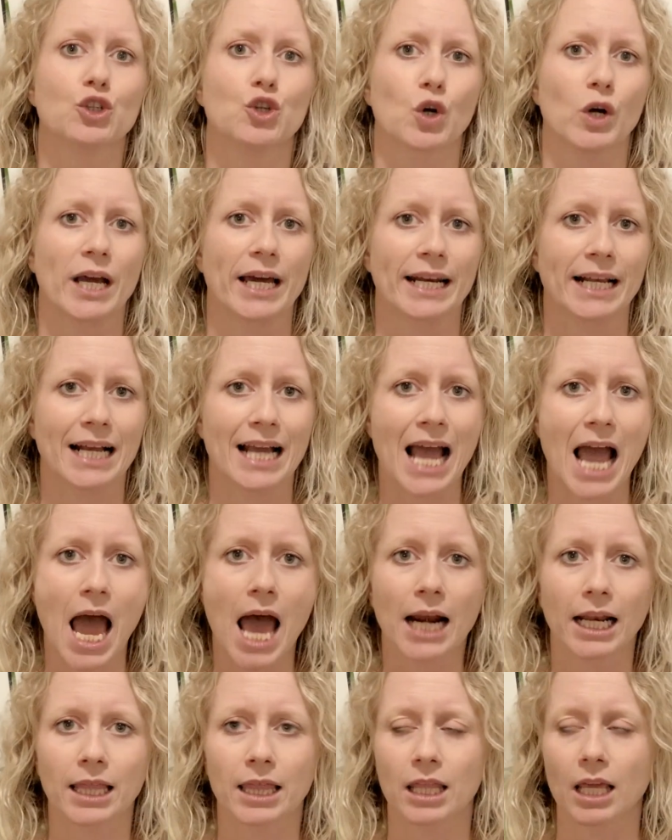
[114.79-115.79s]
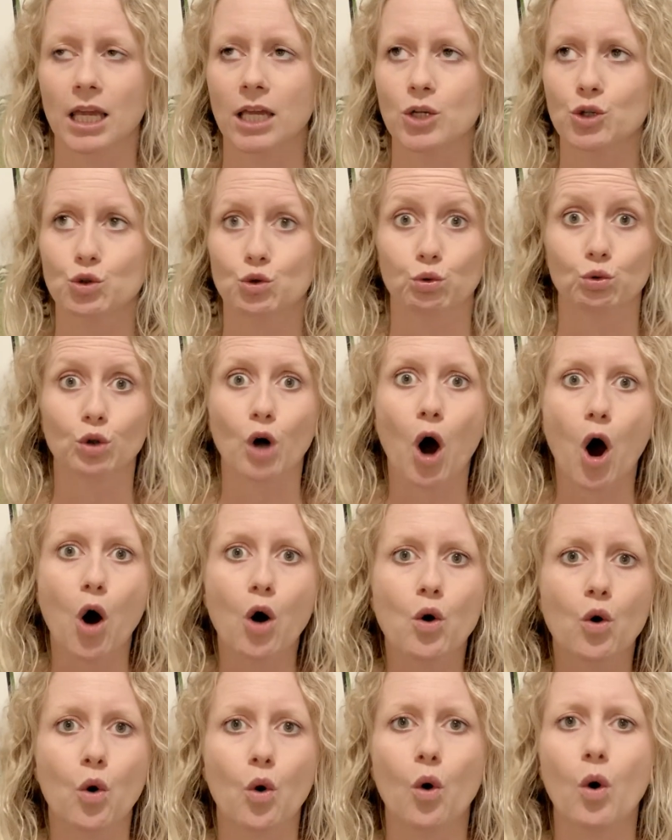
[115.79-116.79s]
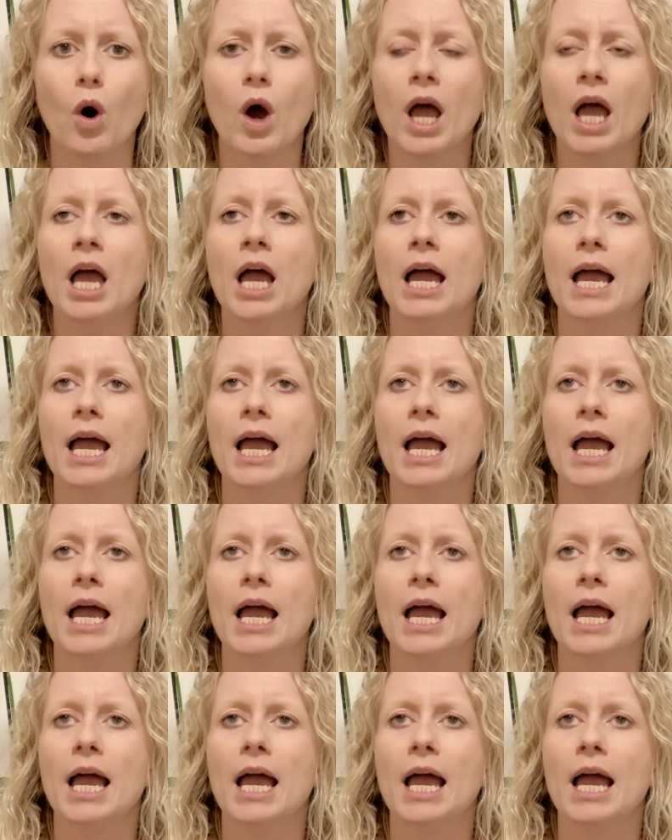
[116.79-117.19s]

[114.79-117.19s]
giocare a carte, il sudoku,